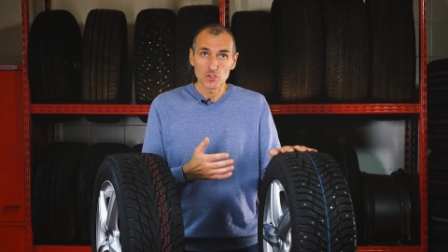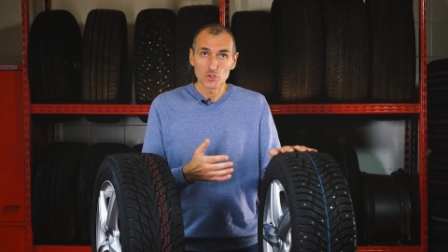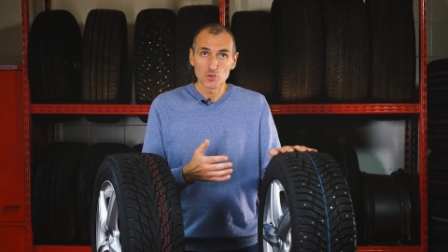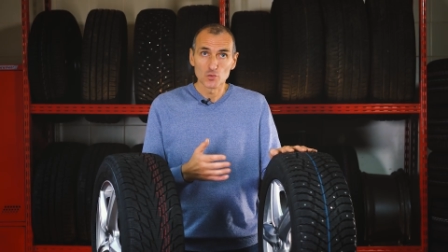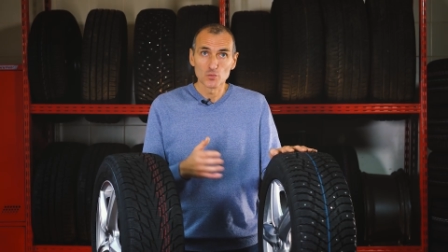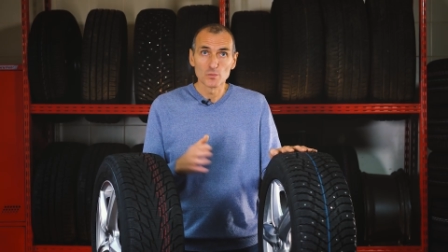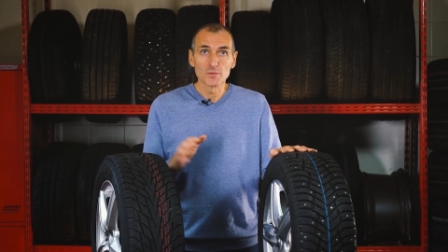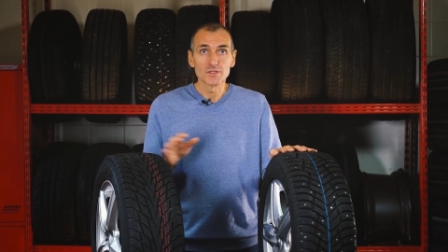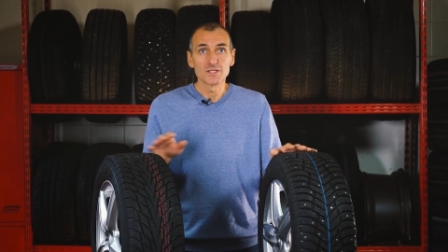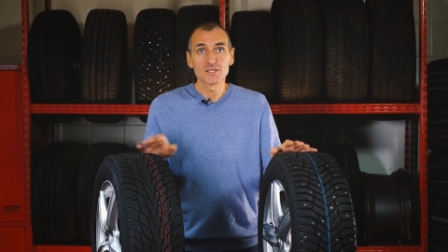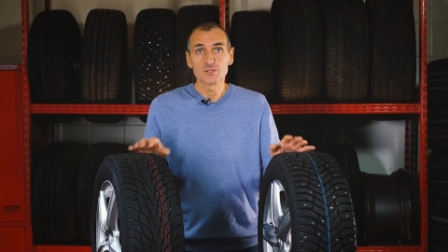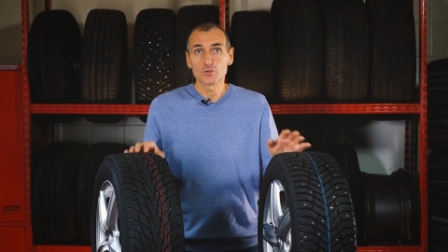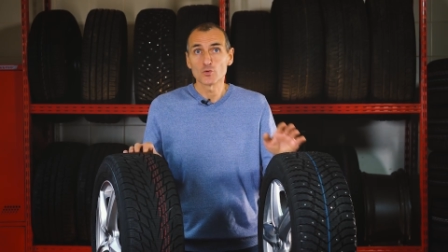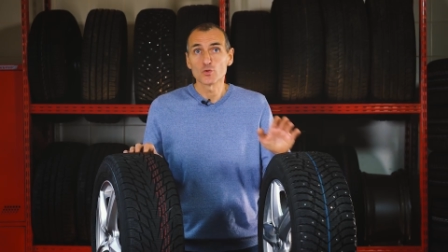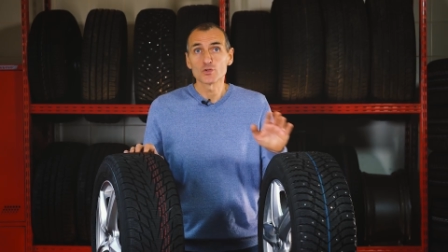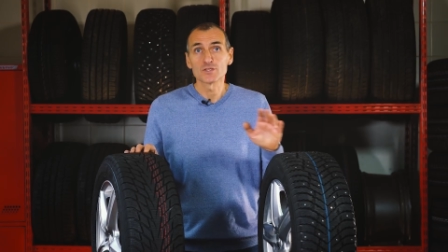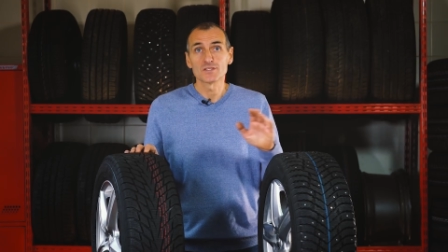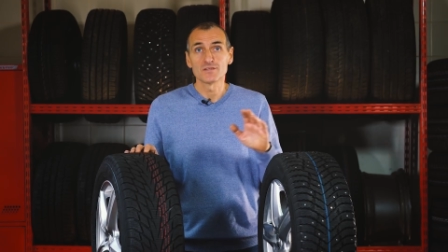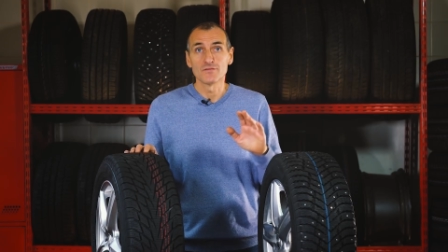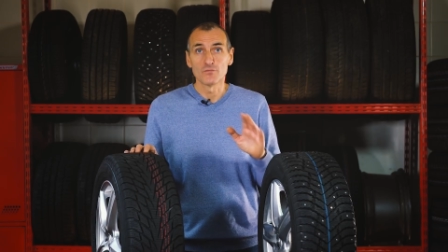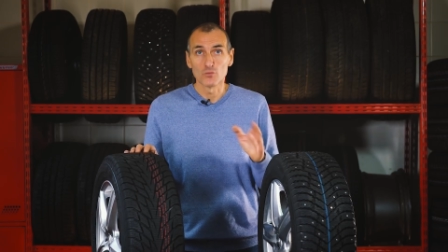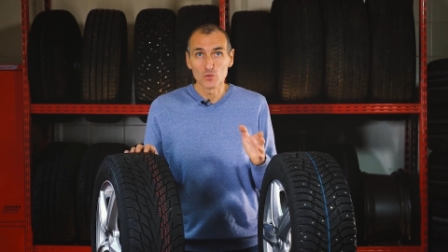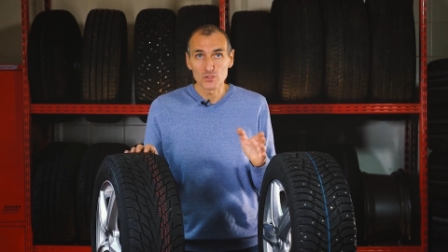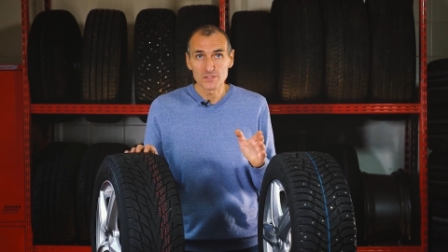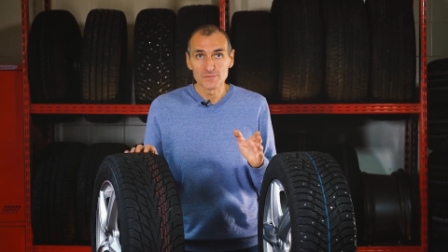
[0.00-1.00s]
шума на
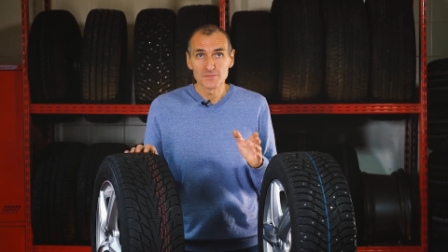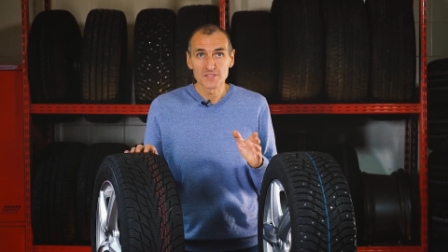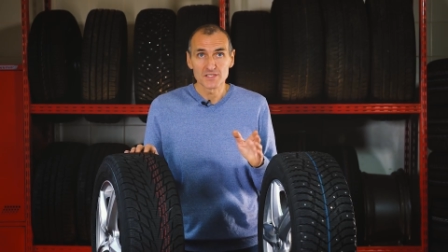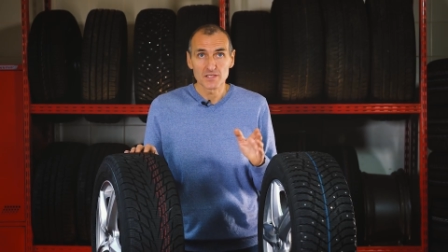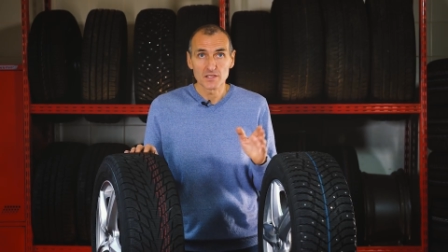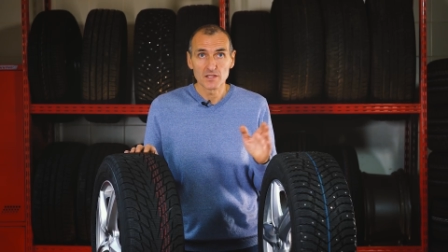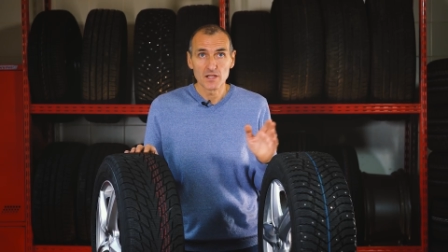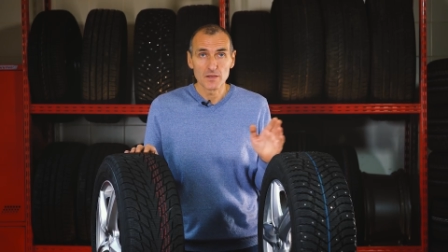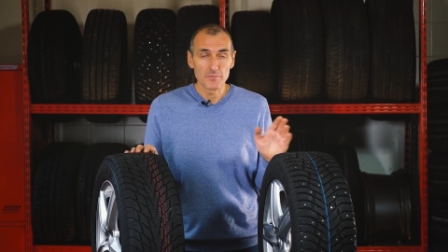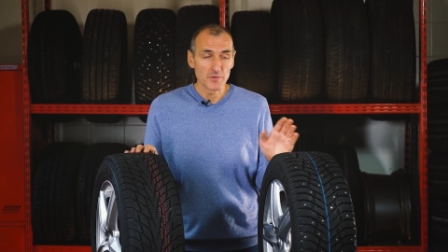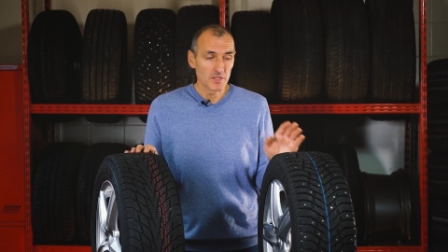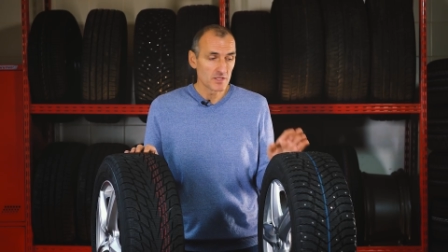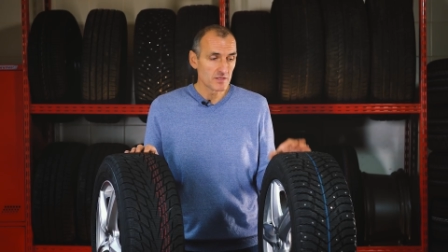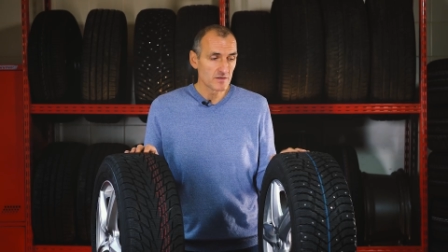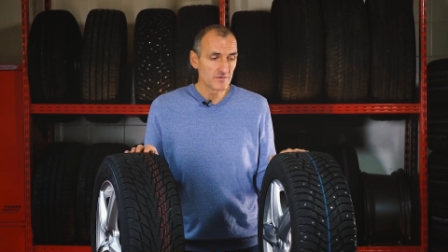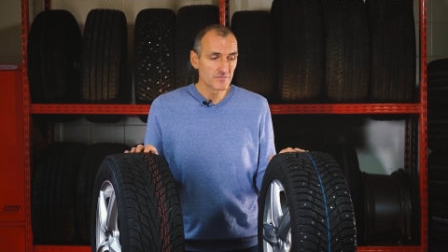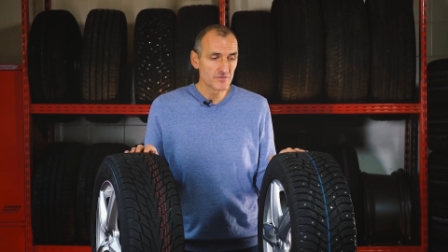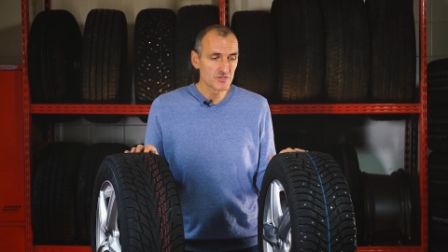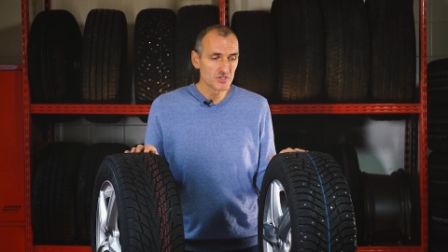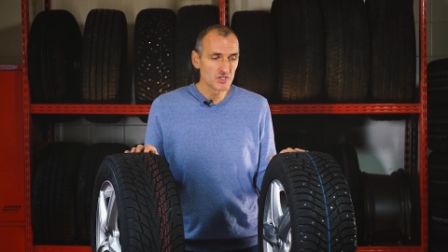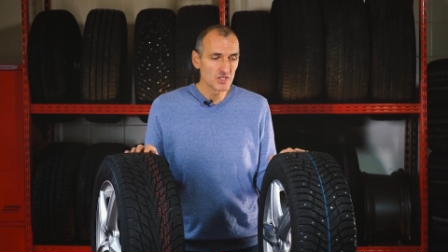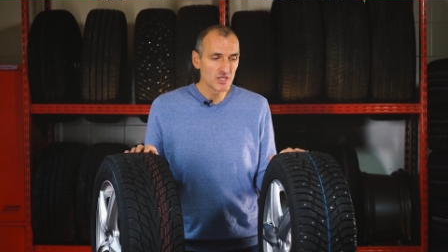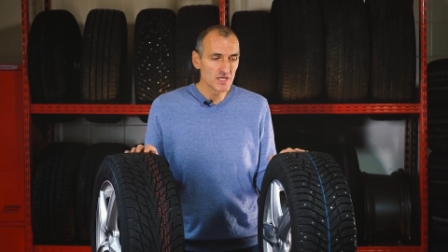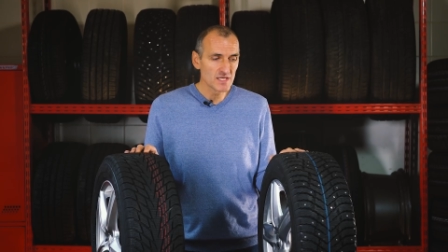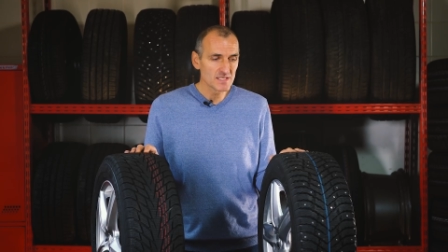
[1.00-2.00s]
скорости 80 км
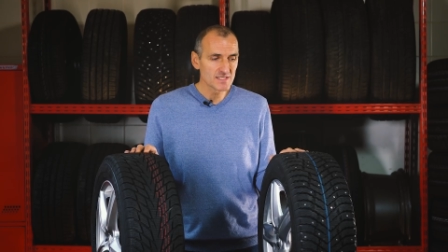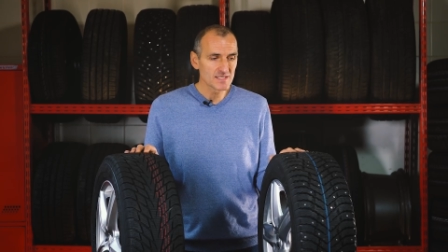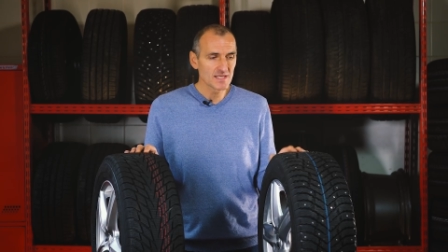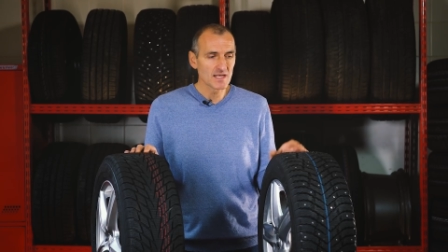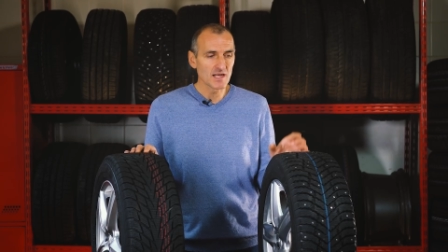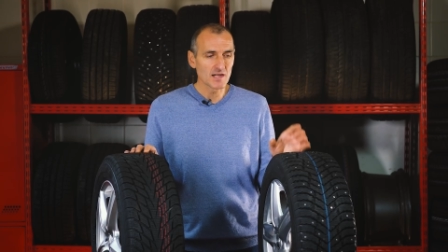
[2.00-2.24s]
в час,